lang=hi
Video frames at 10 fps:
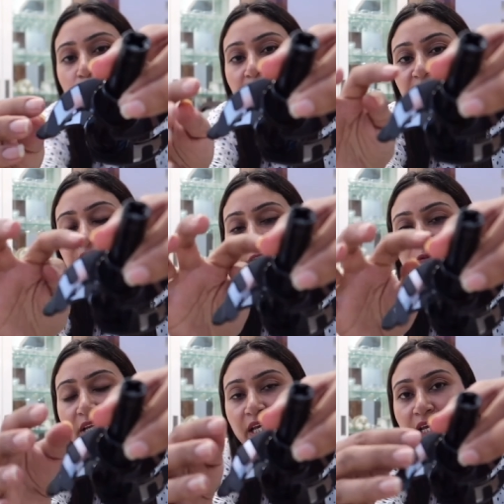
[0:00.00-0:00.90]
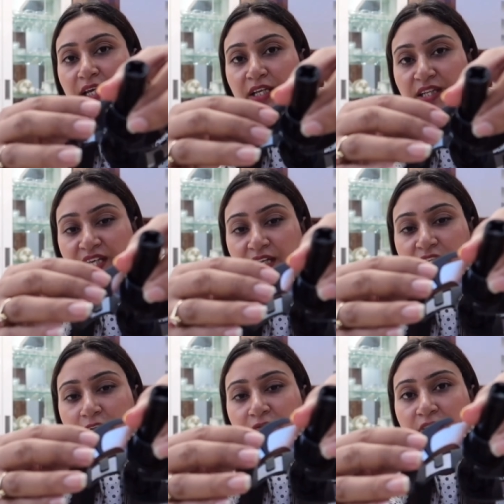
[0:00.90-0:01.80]
जो है सेफ्टी के इसके
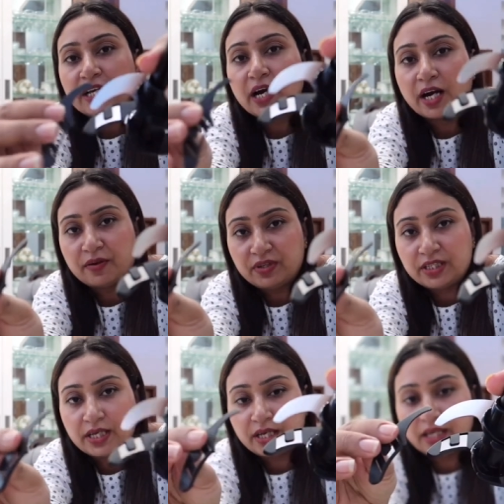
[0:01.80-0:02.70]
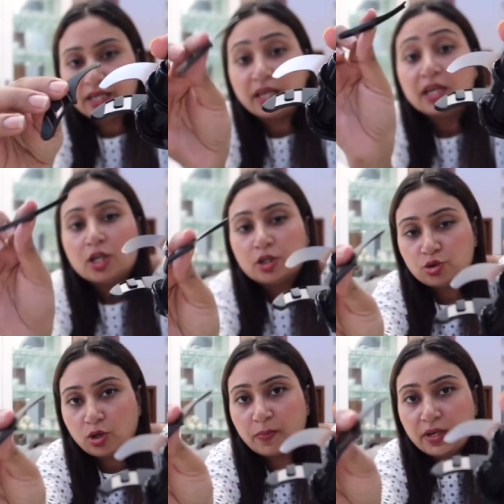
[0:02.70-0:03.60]
सेफ्टी गार्ड भी दिए गए हैं
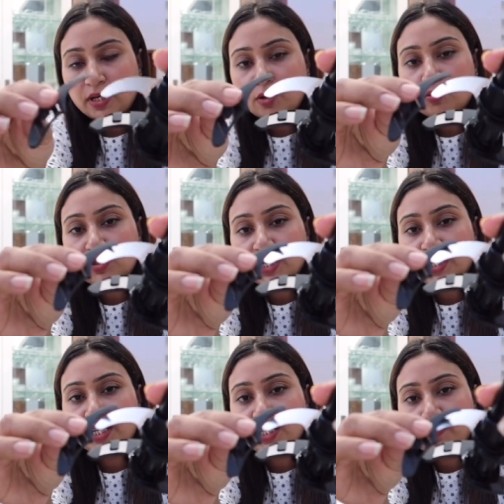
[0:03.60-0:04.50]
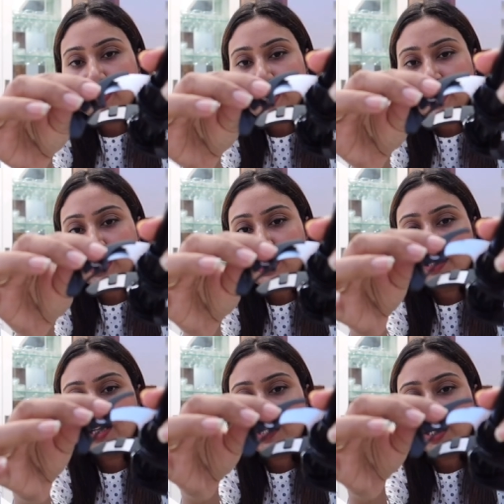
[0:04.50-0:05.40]
जो हमें यूज़ करने से पहले
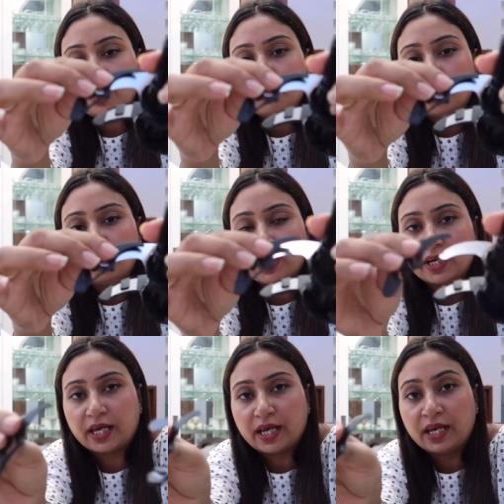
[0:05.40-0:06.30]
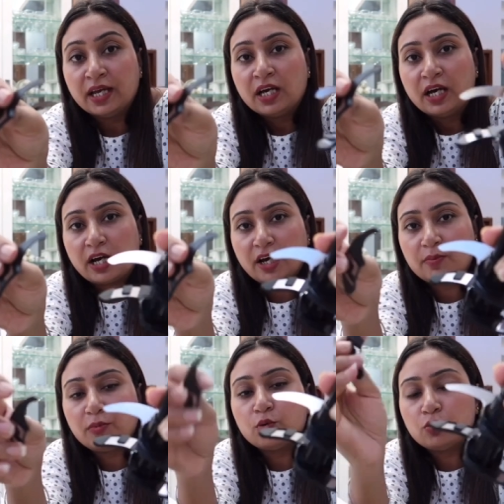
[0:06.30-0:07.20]
इसे रिमूव करना है अगर
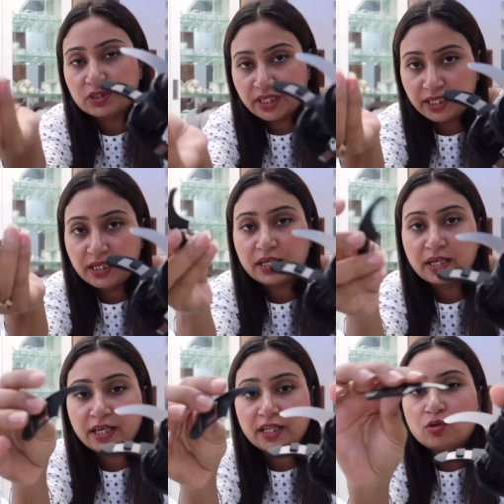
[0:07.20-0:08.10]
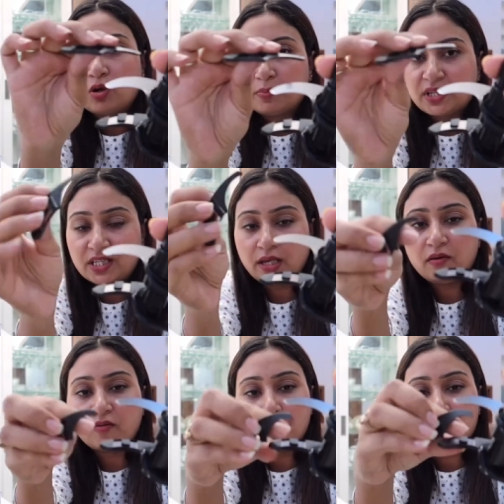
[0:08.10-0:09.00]
हम यूज़ नहीं कर रहे तो हम इसे
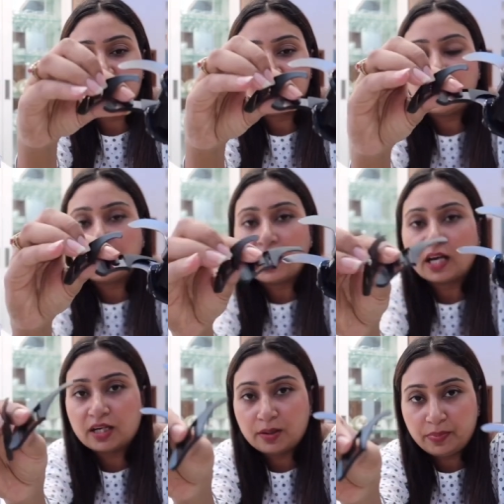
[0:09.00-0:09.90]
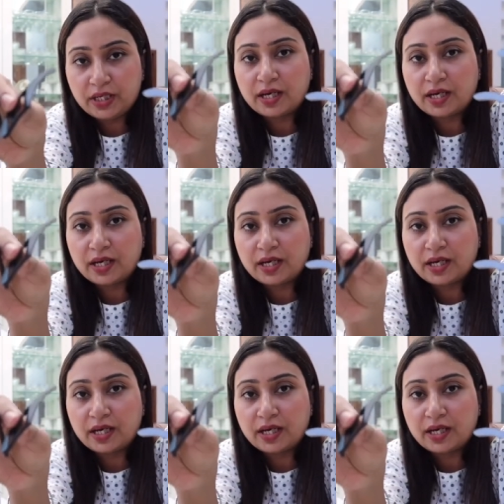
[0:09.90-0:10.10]
वापस से लगा कर भी